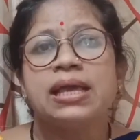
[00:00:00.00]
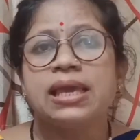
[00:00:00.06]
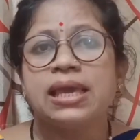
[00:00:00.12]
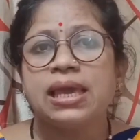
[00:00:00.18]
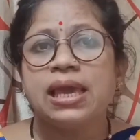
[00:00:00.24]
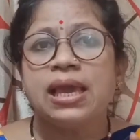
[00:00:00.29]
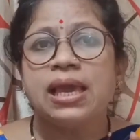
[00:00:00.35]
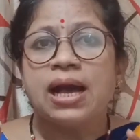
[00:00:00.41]

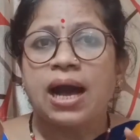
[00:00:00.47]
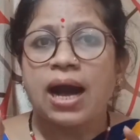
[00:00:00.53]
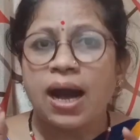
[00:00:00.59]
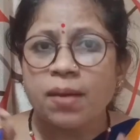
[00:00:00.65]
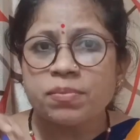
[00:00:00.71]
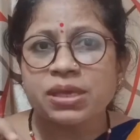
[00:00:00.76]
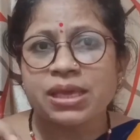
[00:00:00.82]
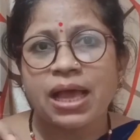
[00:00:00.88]
कि
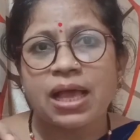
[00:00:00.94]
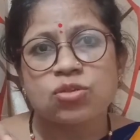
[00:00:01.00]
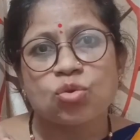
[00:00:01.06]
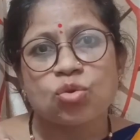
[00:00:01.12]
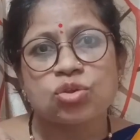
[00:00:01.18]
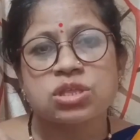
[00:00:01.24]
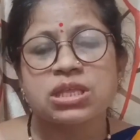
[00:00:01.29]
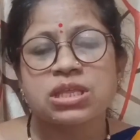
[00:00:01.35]
हम क्या
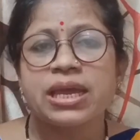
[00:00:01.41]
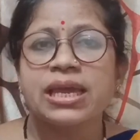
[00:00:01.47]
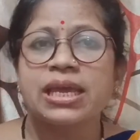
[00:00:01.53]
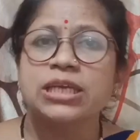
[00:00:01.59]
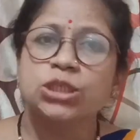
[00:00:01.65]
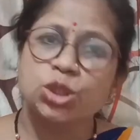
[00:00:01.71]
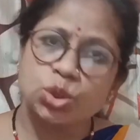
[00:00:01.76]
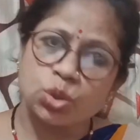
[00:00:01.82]
सोचते
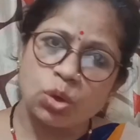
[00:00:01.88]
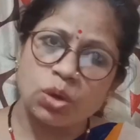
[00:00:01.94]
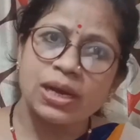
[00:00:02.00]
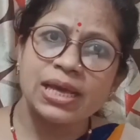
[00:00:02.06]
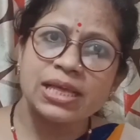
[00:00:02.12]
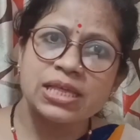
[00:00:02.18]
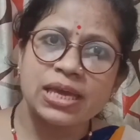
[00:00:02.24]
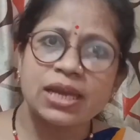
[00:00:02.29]
हैं कि
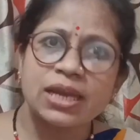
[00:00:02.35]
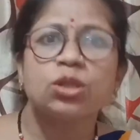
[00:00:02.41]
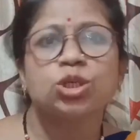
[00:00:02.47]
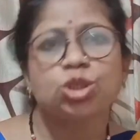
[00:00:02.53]
स्टोर लेजर है